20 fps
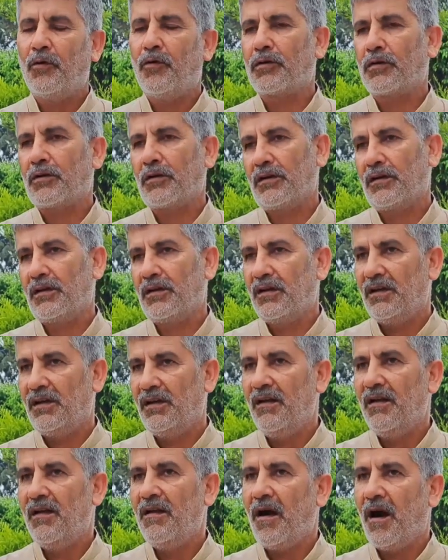और
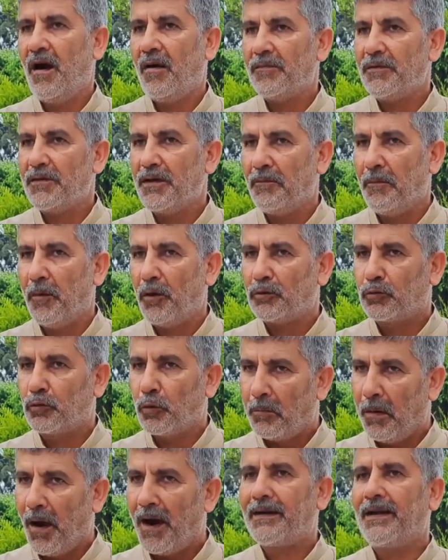ये बहुत
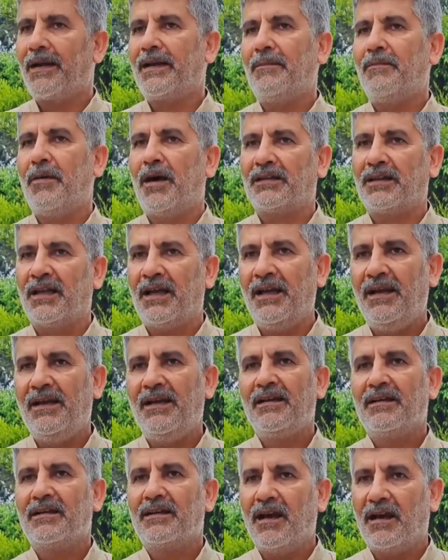दुर्भाग्य की बात है
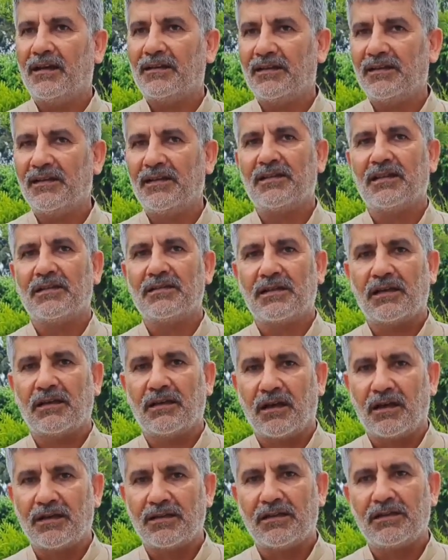कि आदरणीय
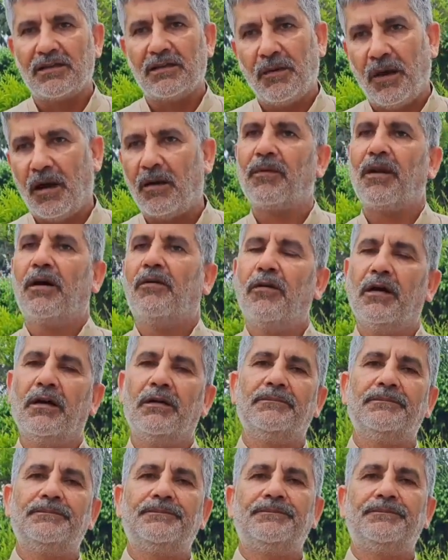चंद्रशेखर आजाद जी पर हमला हुआ